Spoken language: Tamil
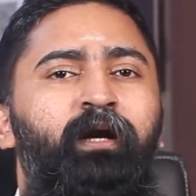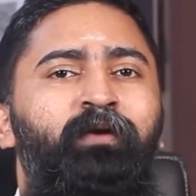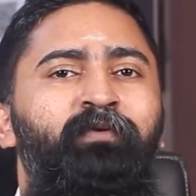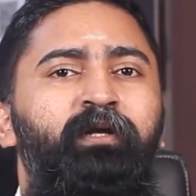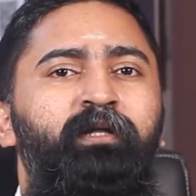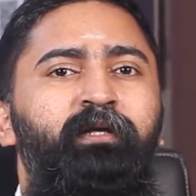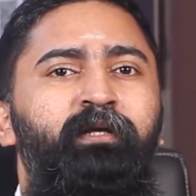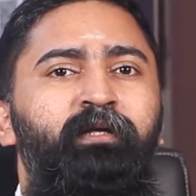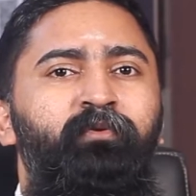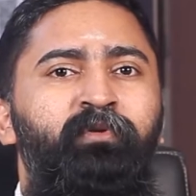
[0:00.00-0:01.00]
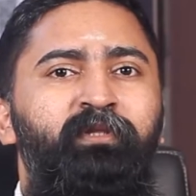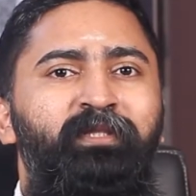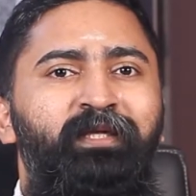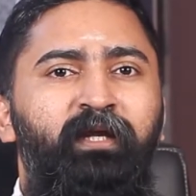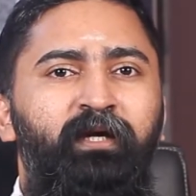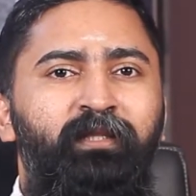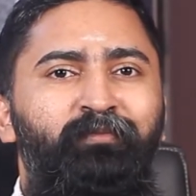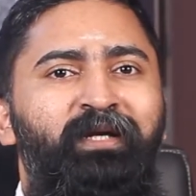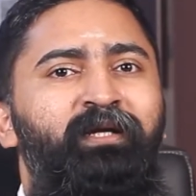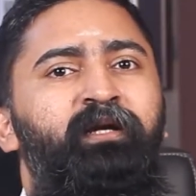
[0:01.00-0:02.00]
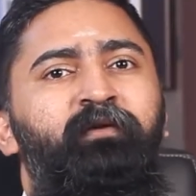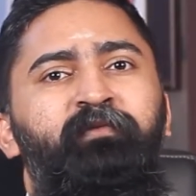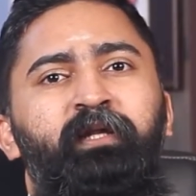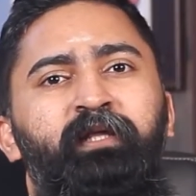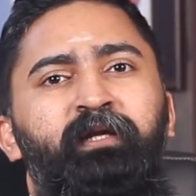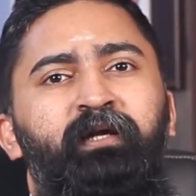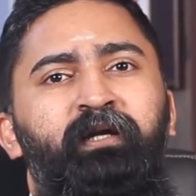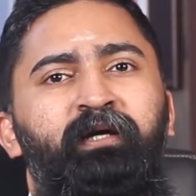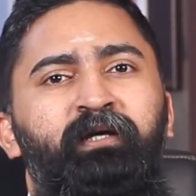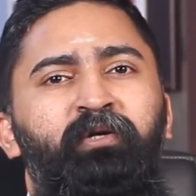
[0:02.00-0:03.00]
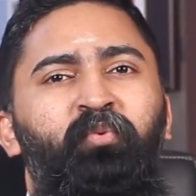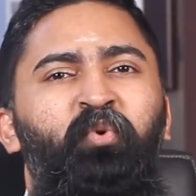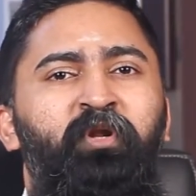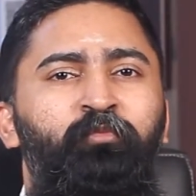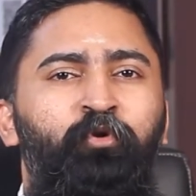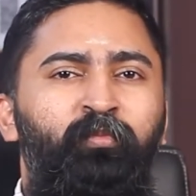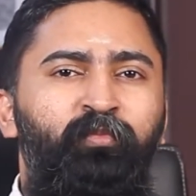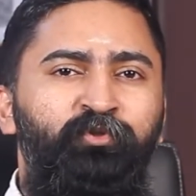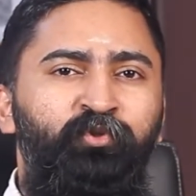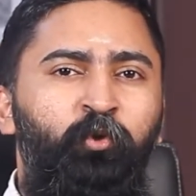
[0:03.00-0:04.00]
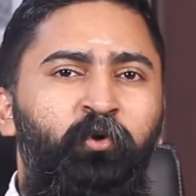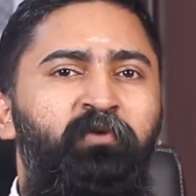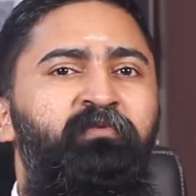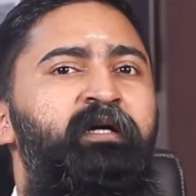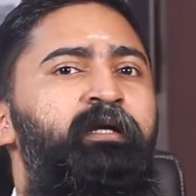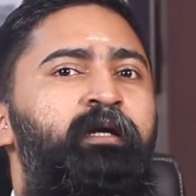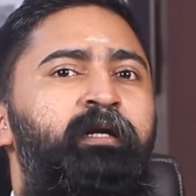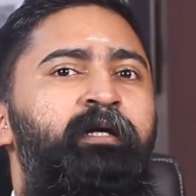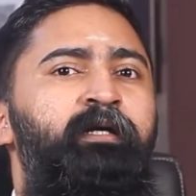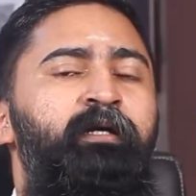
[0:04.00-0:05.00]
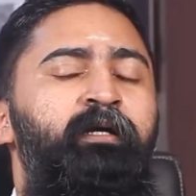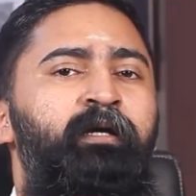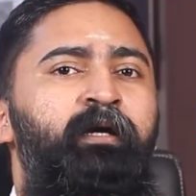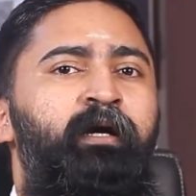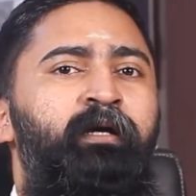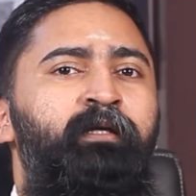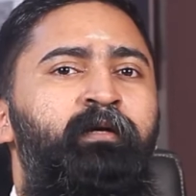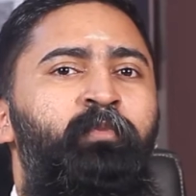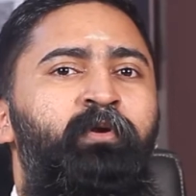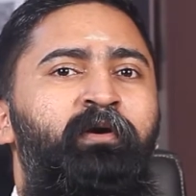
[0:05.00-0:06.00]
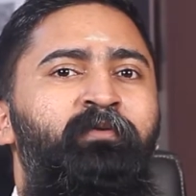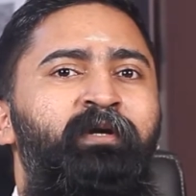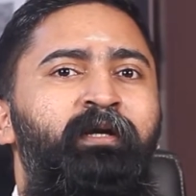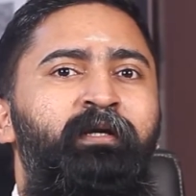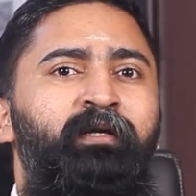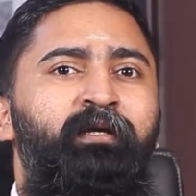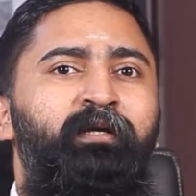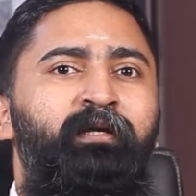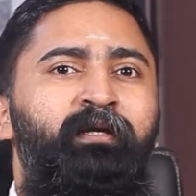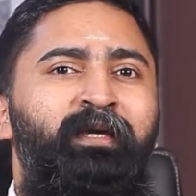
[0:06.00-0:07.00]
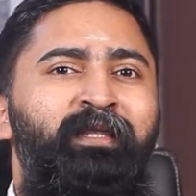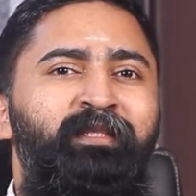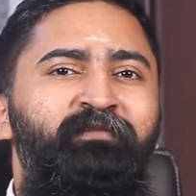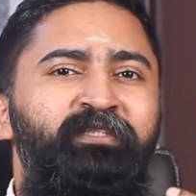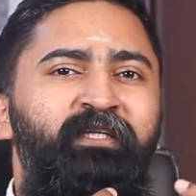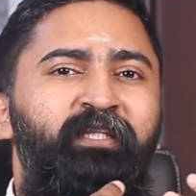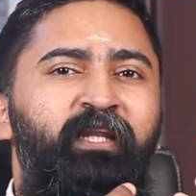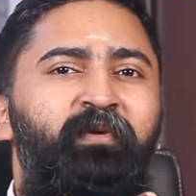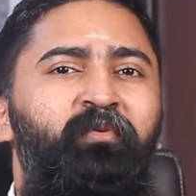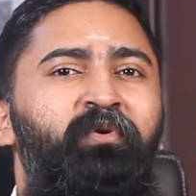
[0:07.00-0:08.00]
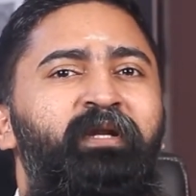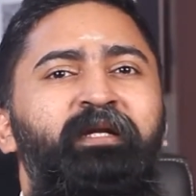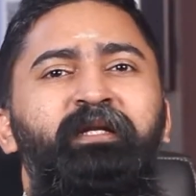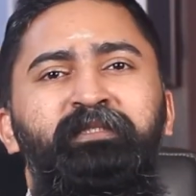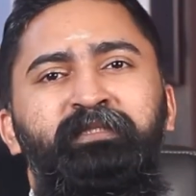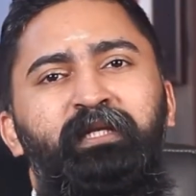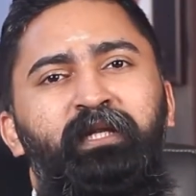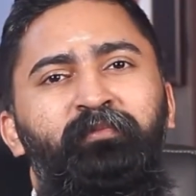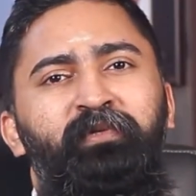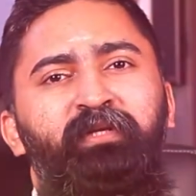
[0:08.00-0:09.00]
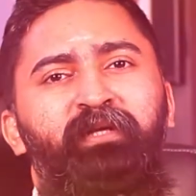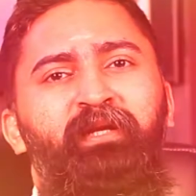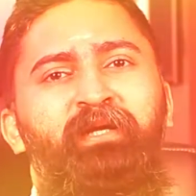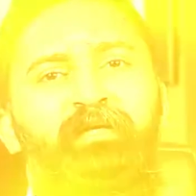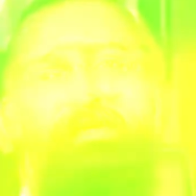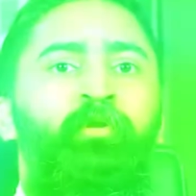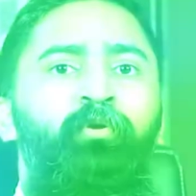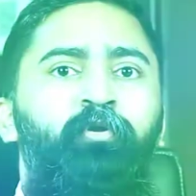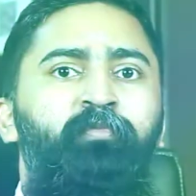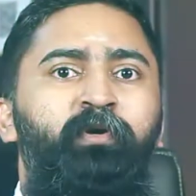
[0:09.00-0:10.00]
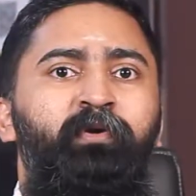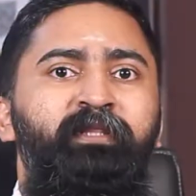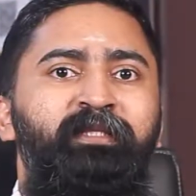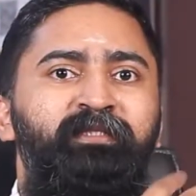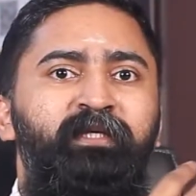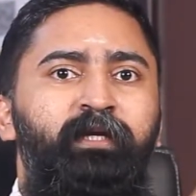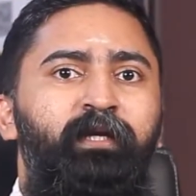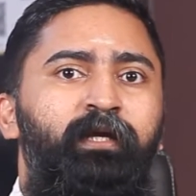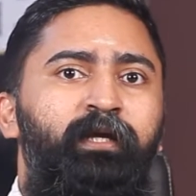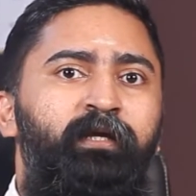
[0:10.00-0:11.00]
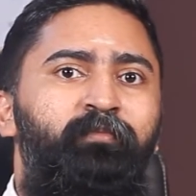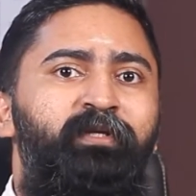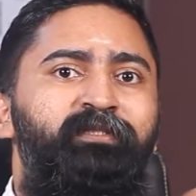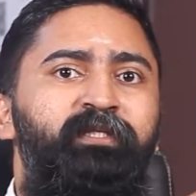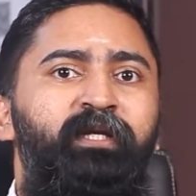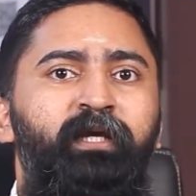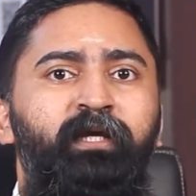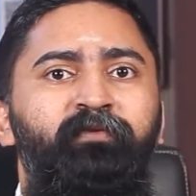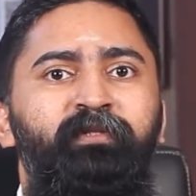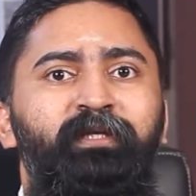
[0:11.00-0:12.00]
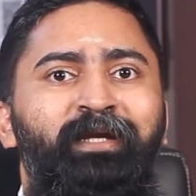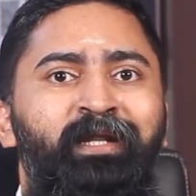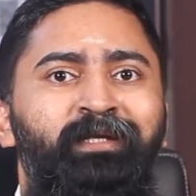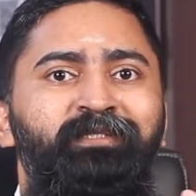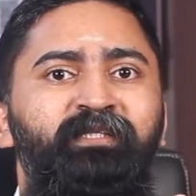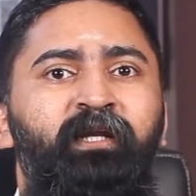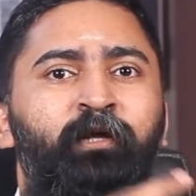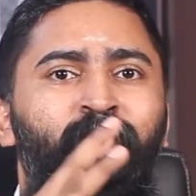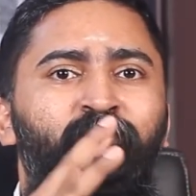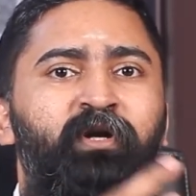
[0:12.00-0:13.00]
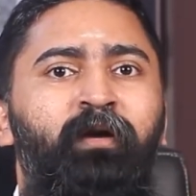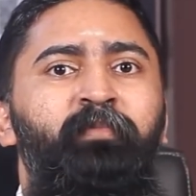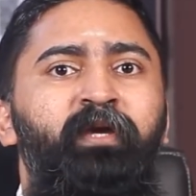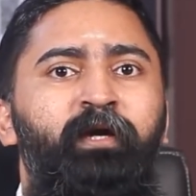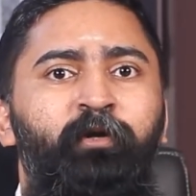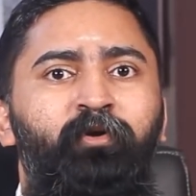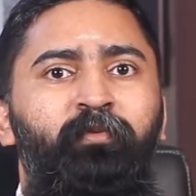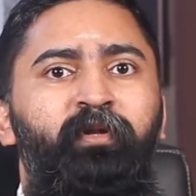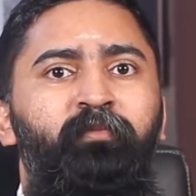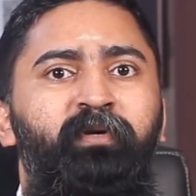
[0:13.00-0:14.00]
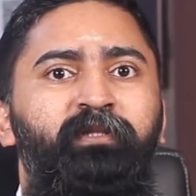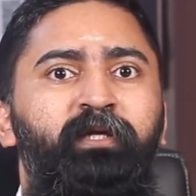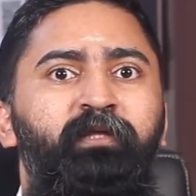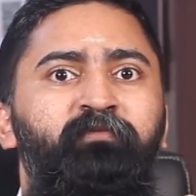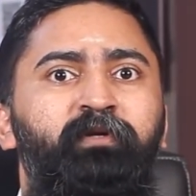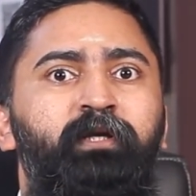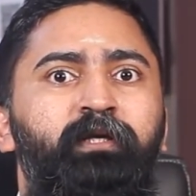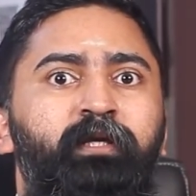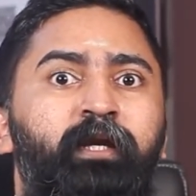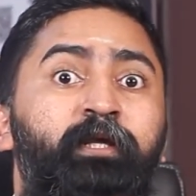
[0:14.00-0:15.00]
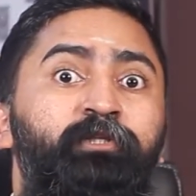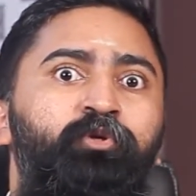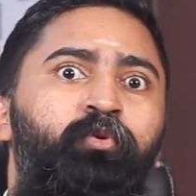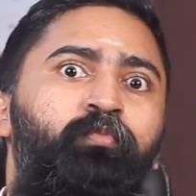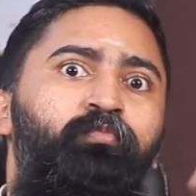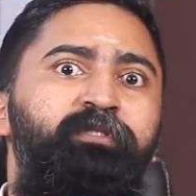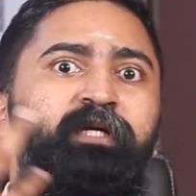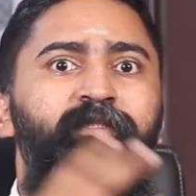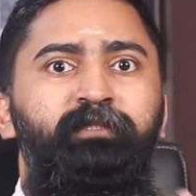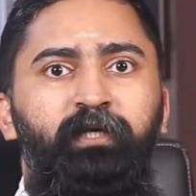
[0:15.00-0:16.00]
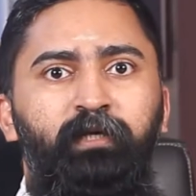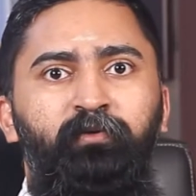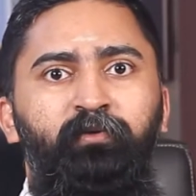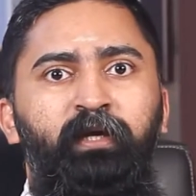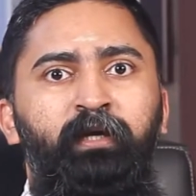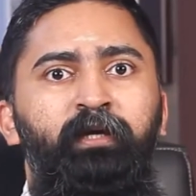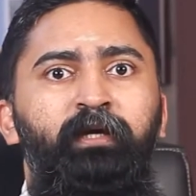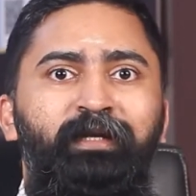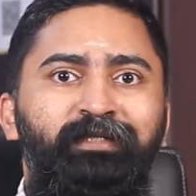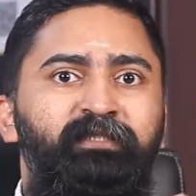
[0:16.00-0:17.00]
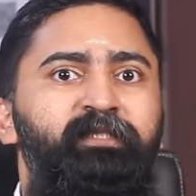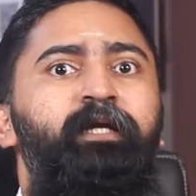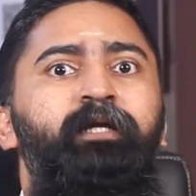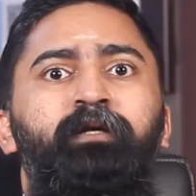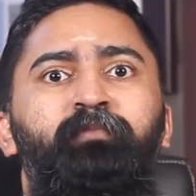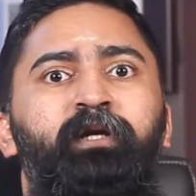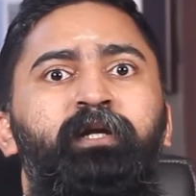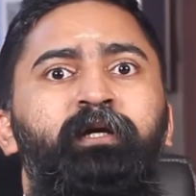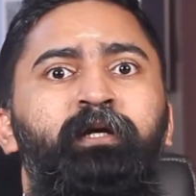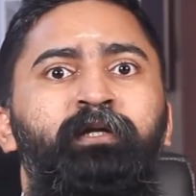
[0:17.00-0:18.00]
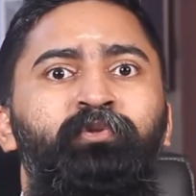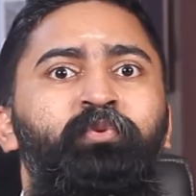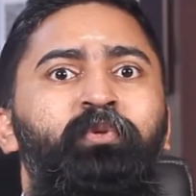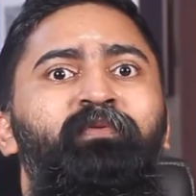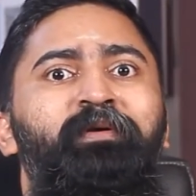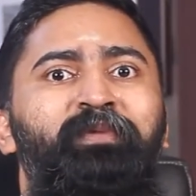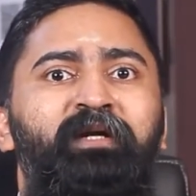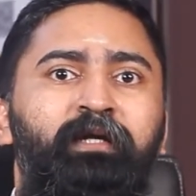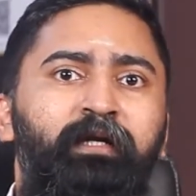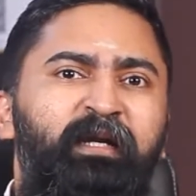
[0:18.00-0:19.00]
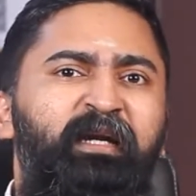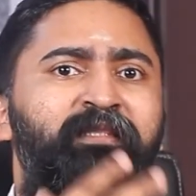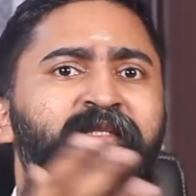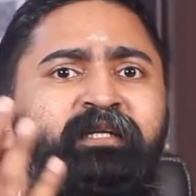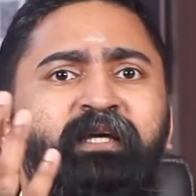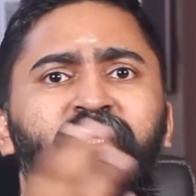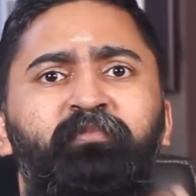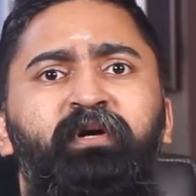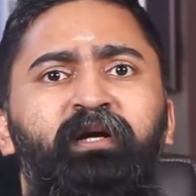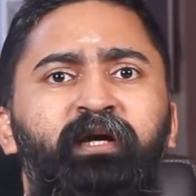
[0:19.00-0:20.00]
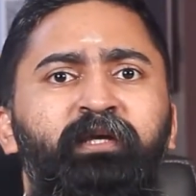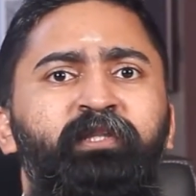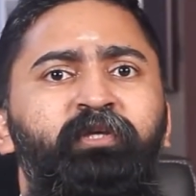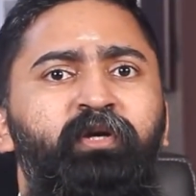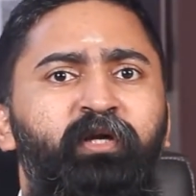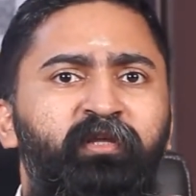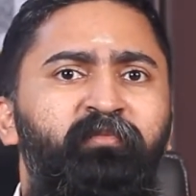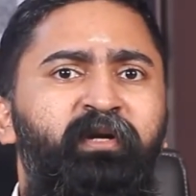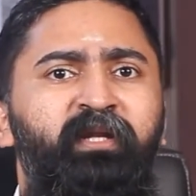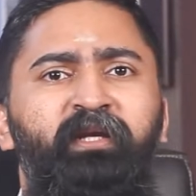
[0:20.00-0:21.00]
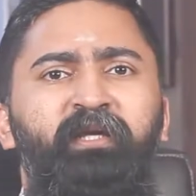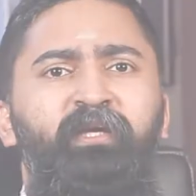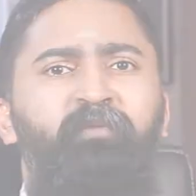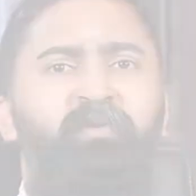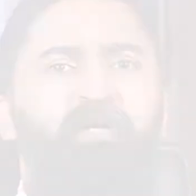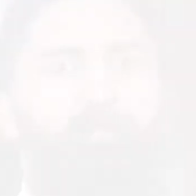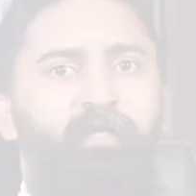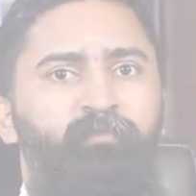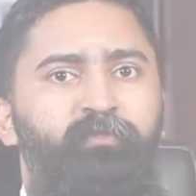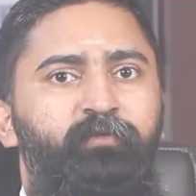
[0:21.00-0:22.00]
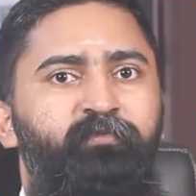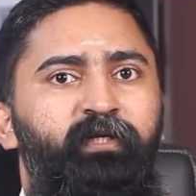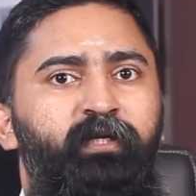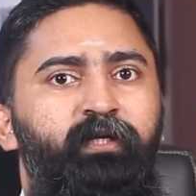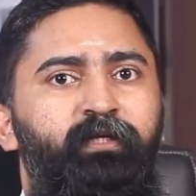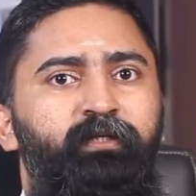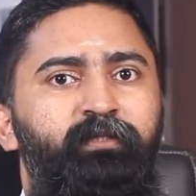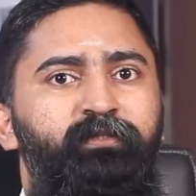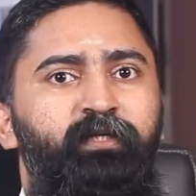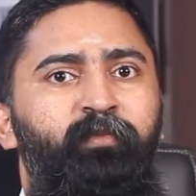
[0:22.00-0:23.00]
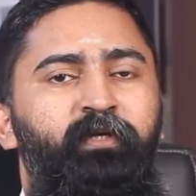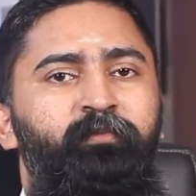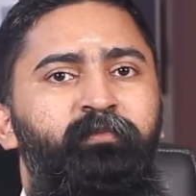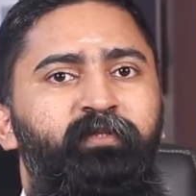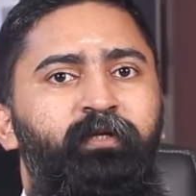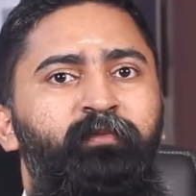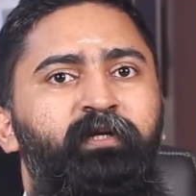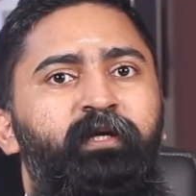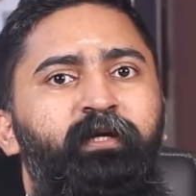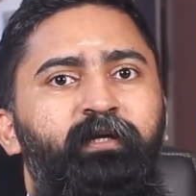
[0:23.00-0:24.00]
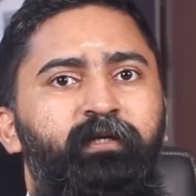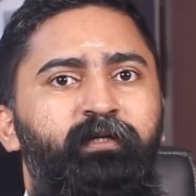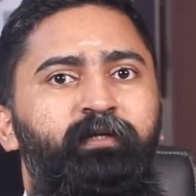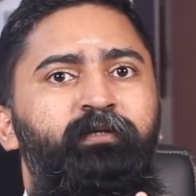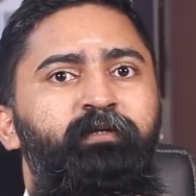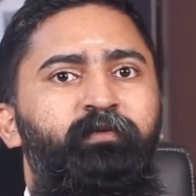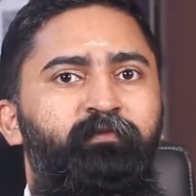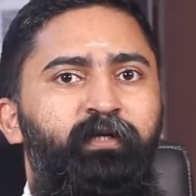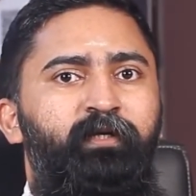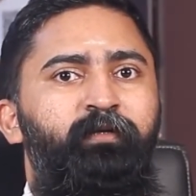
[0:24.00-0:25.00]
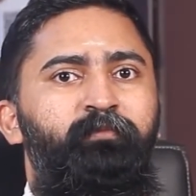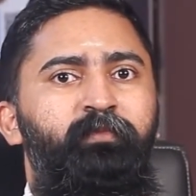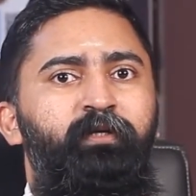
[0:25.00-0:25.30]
அவங்களுக்கு ஒரு தீராத மனக்கவலை இருக்கலாம் உடம்பு ரொம்ப சோர்வாக இருக்கலாம் அதுக்கப்புறம் அவங்களுக்கு எந்த விஷயத்துலையுமே ஒரு இன்ட்ரெஸ்ட் இல்லாமல் இருக்கலாம் இன்னொரு பக்கம் இந்த சைடில் டிப்ரெஷனில் இங்கே வந்து எனர்ஜி எல்லாம் ரொம்ப கம்மியாக இருக்கும் அப்படின்னு பார்த்தா இவங்களுக்கு எனர்ஜி ரொம்ப ஜாஸ்தியாக இருக்குங்க ரெஸ்ட்டே எடுக்க மாட்டாங்க தூங்கவே மாட்டாங்க நடந்துக்கிட்டே இருப்பாங்க இதையும் அதையும் பண்ணிக்கிட்டே இருப்பாங்க டைம்ஸ் ஆஃப் இந்தியா சமயம் தமிழ் நேயர்களுக்கு வணக்கம்